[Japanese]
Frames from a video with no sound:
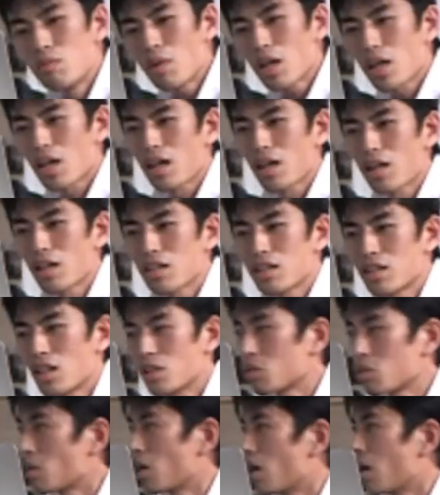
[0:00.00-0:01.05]
まあ、
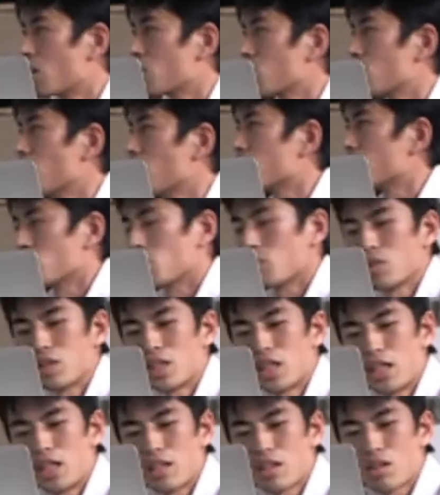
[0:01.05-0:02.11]
最初はハローワールド
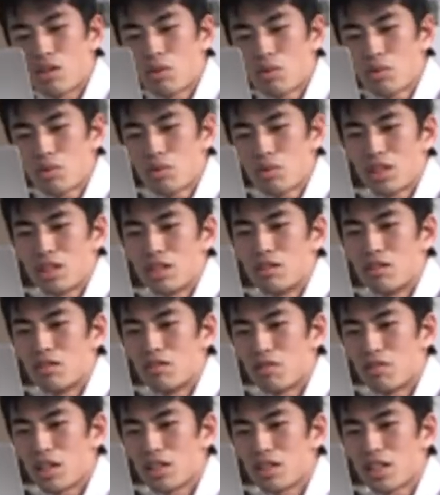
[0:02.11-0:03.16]
で
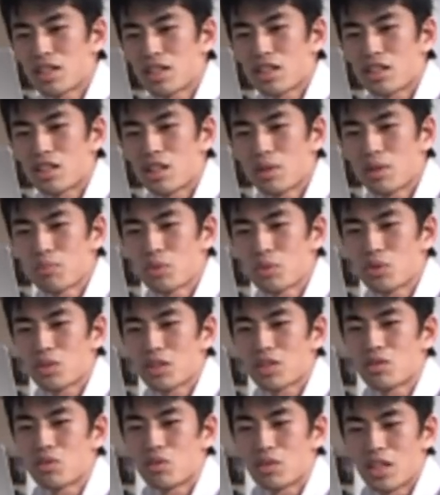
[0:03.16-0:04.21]
コトリンはなぜか Java
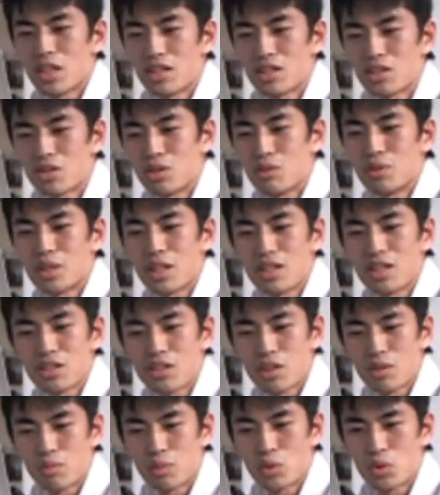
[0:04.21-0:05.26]
プロジェクトで作るみたいなん
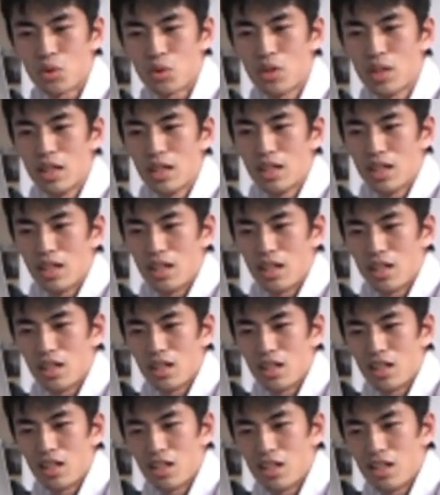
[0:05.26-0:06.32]
ですけども、
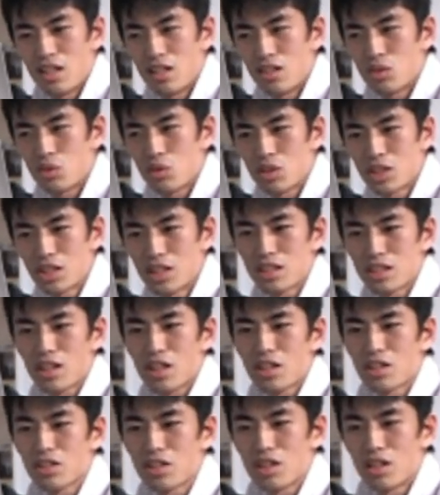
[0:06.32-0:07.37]
えーと、新規
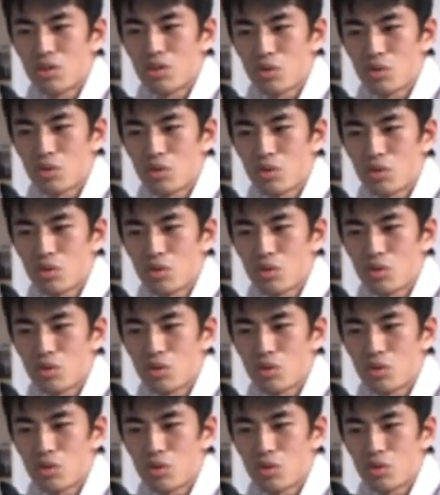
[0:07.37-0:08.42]
作成
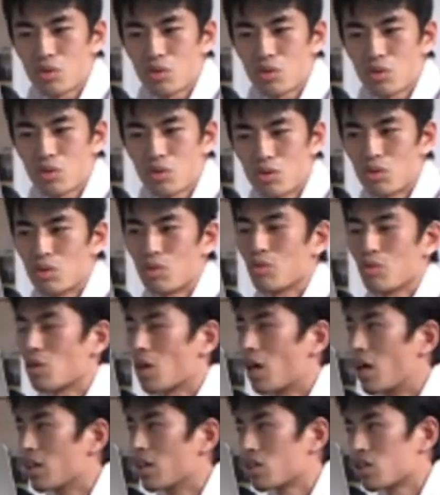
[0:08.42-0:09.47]
という
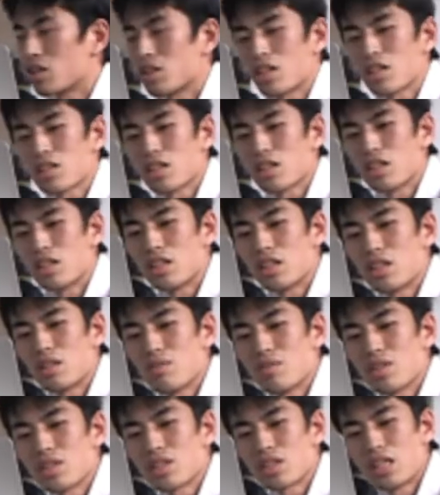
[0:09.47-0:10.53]
のが追加れ
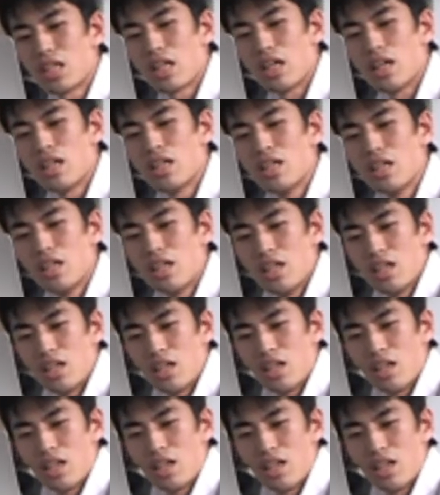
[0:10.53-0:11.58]
てまして、
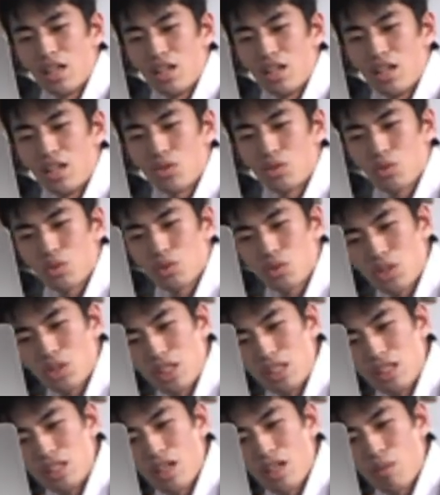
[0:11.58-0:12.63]
えーと、
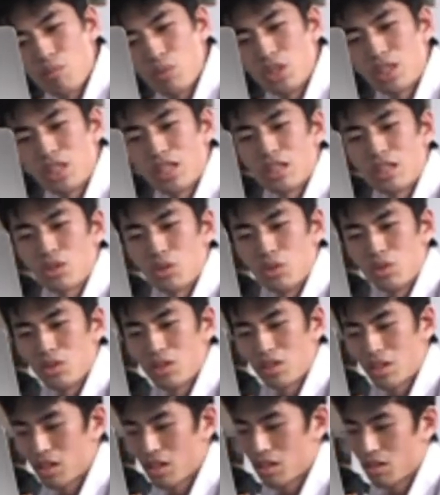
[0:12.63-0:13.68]
コトリンアプリケーション
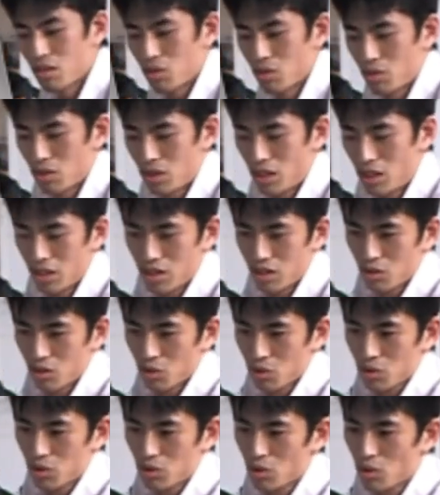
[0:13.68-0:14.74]
で実
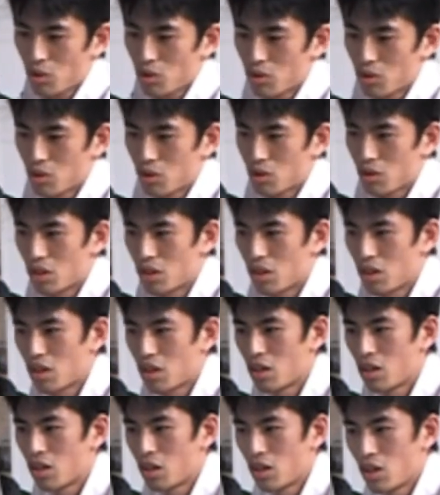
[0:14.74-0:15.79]
行すると
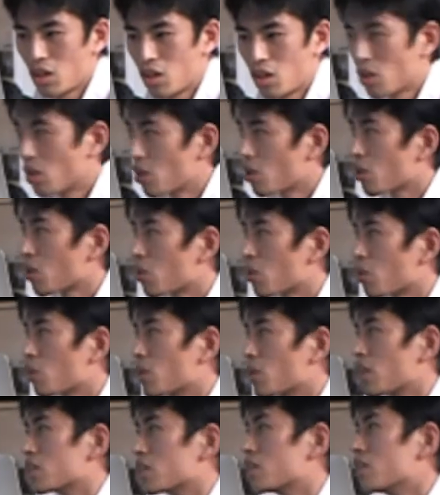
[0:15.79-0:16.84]

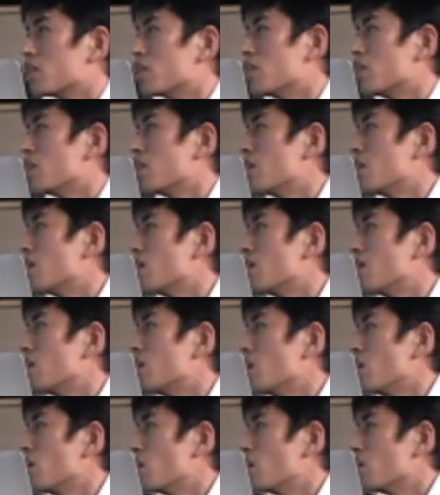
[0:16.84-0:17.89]
こんな感じ
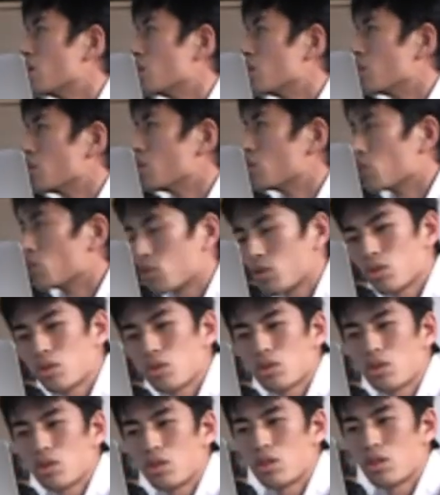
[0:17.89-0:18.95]
動くっい
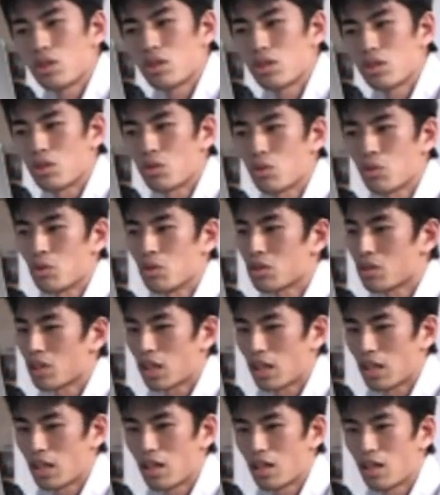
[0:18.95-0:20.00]
うところです
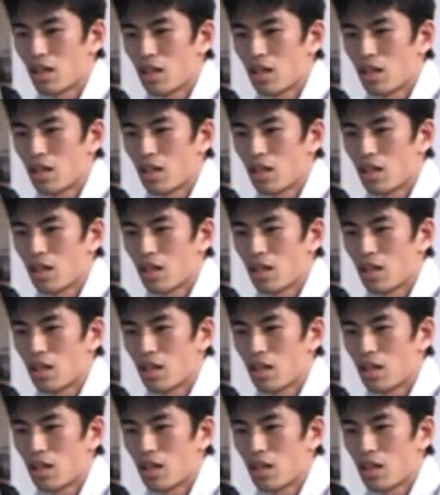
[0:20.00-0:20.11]
ね